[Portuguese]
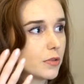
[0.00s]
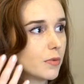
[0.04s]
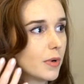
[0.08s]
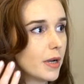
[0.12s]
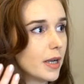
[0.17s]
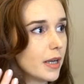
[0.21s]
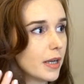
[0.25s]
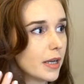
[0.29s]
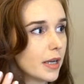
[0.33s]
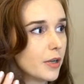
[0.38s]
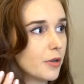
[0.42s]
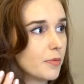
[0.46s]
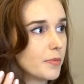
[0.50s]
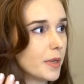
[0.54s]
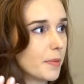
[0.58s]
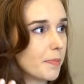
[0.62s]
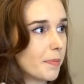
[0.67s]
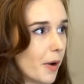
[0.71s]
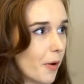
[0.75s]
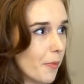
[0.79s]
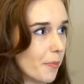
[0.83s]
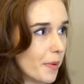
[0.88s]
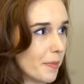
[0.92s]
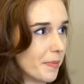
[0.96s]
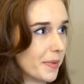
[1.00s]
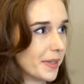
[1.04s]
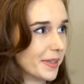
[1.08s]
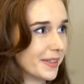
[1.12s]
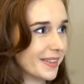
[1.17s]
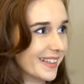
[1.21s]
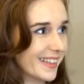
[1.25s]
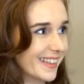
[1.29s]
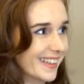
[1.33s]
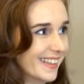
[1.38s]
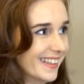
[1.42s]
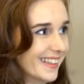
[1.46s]
ué, caiu minha pálpebra,
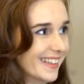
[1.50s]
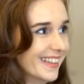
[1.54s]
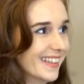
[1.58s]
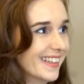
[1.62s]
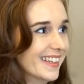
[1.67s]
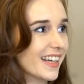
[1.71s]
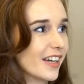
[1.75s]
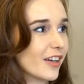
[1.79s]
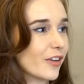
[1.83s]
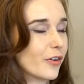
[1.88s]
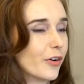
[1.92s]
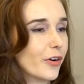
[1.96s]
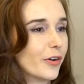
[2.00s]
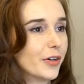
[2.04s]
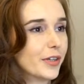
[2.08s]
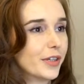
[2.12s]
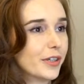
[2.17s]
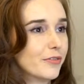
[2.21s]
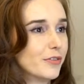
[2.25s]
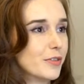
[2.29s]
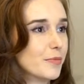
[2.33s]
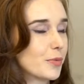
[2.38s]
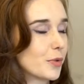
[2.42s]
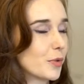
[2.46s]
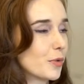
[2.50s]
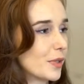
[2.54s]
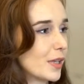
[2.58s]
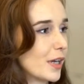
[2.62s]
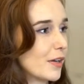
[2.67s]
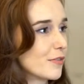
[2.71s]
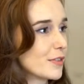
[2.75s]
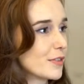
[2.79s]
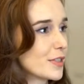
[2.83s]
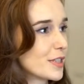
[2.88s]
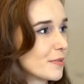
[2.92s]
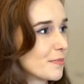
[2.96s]
né? Agora vim procurar
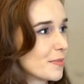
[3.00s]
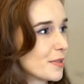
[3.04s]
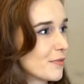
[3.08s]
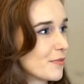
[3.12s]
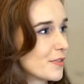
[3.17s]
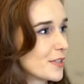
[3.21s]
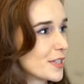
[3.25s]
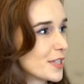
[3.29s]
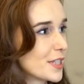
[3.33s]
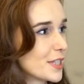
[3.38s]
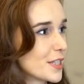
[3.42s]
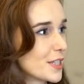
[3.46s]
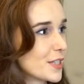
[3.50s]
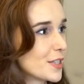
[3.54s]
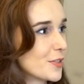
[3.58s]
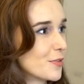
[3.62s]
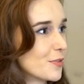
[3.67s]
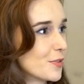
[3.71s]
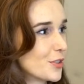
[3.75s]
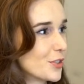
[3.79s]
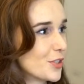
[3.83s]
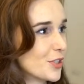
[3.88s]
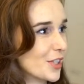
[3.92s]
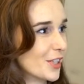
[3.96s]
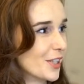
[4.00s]
você para fazer essa cirurgia